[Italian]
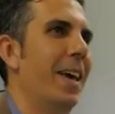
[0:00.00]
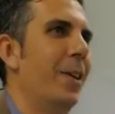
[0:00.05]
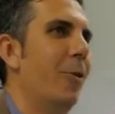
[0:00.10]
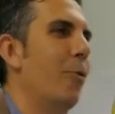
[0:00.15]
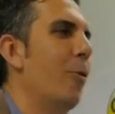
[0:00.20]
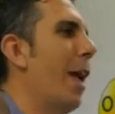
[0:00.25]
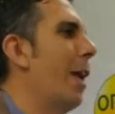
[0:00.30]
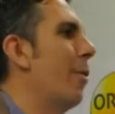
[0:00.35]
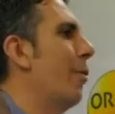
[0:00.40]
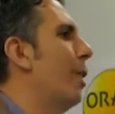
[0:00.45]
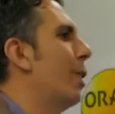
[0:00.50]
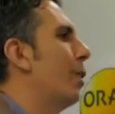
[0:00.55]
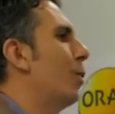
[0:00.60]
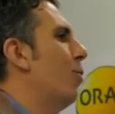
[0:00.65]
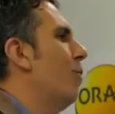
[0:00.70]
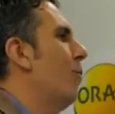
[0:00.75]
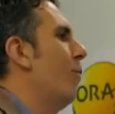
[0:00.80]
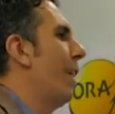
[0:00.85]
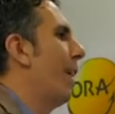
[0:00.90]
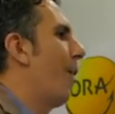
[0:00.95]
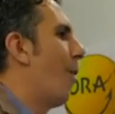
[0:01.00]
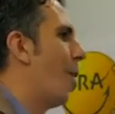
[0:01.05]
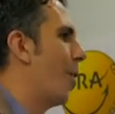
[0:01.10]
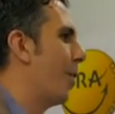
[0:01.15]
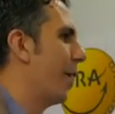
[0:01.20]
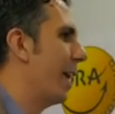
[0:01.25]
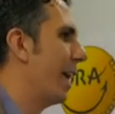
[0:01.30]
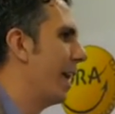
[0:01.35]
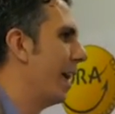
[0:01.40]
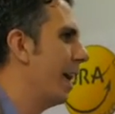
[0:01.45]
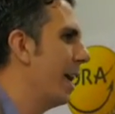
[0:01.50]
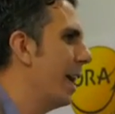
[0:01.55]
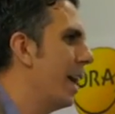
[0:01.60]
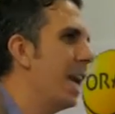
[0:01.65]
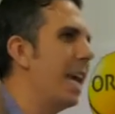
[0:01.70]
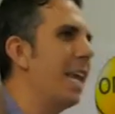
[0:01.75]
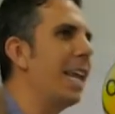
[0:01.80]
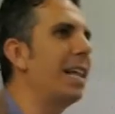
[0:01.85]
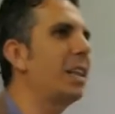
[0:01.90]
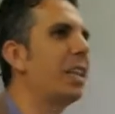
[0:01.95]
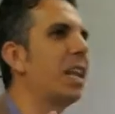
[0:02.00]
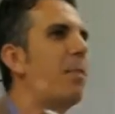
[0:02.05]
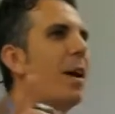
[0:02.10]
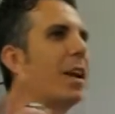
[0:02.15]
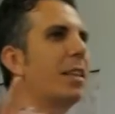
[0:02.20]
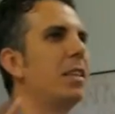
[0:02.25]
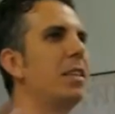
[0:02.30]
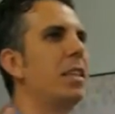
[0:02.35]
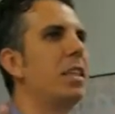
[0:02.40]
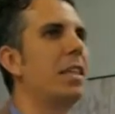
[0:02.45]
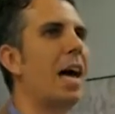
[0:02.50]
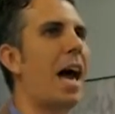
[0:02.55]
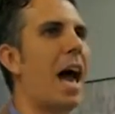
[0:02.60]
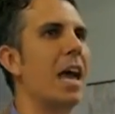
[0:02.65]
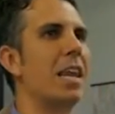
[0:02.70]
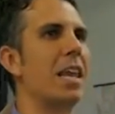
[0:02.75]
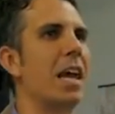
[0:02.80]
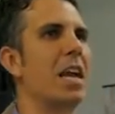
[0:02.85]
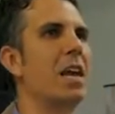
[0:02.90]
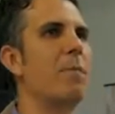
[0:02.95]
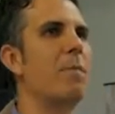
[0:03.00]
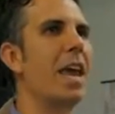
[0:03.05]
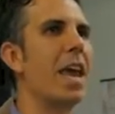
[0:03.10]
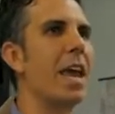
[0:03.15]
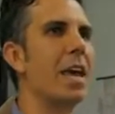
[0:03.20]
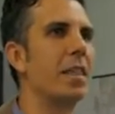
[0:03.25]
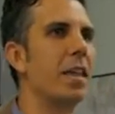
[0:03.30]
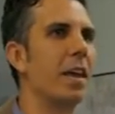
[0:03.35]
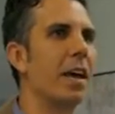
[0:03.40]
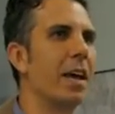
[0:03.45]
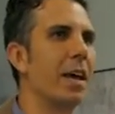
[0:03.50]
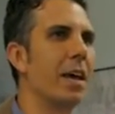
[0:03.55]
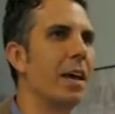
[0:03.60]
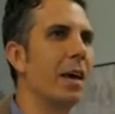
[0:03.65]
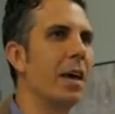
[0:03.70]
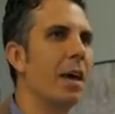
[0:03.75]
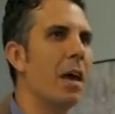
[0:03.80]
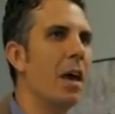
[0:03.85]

non hanno nessun valore. In altre parti d'Italia le pietre